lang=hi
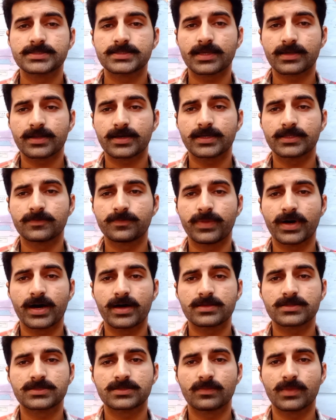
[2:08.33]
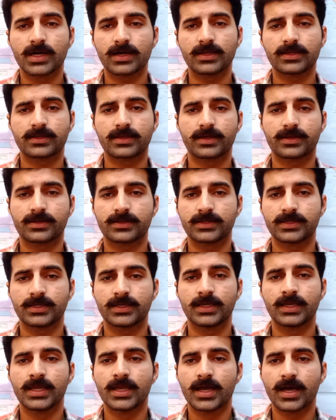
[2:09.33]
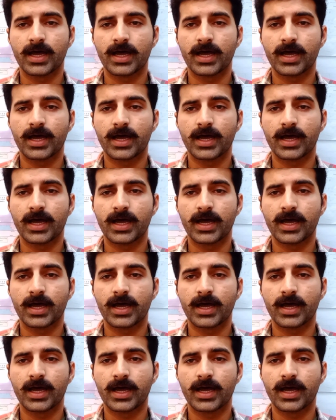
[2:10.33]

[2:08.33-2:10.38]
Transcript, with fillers: सरहद पार स्मगल कर रहे हैं